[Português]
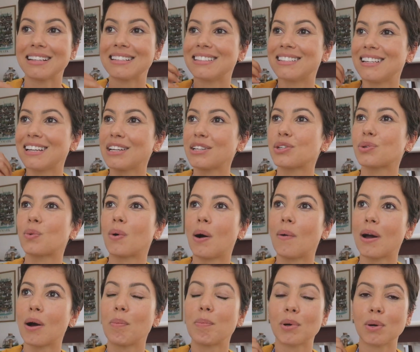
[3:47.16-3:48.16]
Gente,
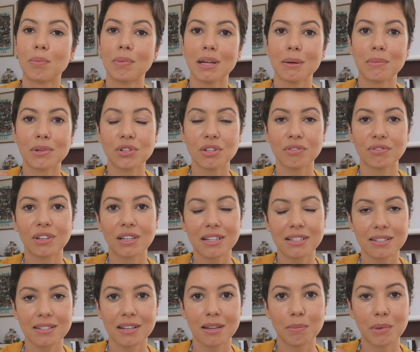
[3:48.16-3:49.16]
qual é o problema de
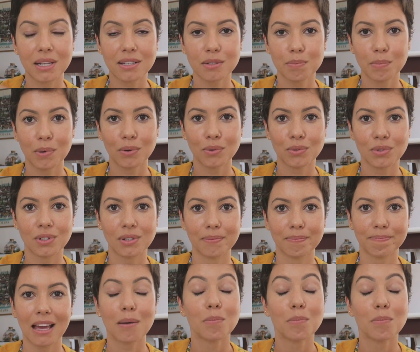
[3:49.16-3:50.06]
envelhecer? Me responde.